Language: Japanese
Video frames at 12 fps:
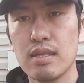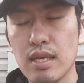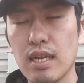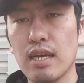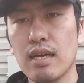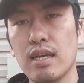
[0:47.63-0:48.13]

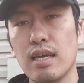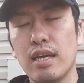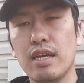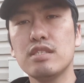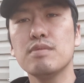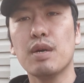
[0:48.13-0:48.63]
でね
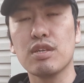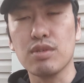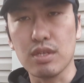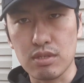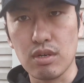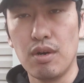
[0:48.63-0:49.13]

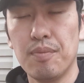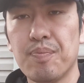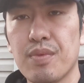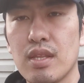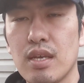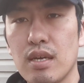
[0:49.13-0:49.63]
ヘズマリュウですよ
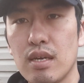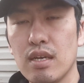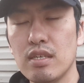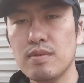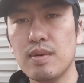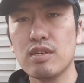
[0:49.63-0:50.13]
で
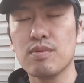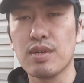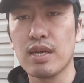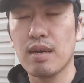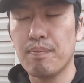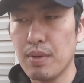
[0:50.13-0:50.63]
ヘズマリュウも
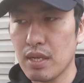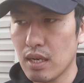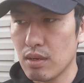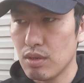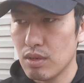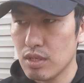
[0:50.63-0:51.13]
ねやっぱり
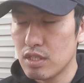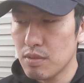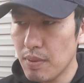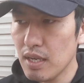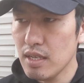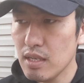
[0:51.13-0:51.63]
あの
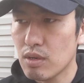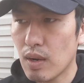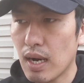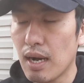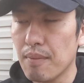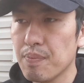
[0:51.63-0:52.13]
一番いいの
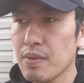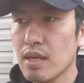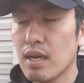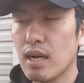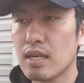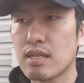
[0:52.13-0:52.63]
は
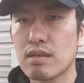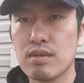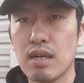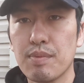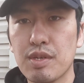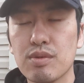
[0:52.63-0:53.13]
朝
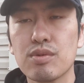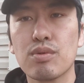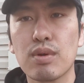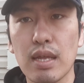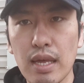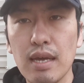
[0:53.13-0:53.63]
倉未来
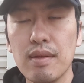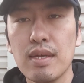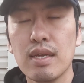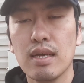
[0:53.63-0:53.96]
とかね、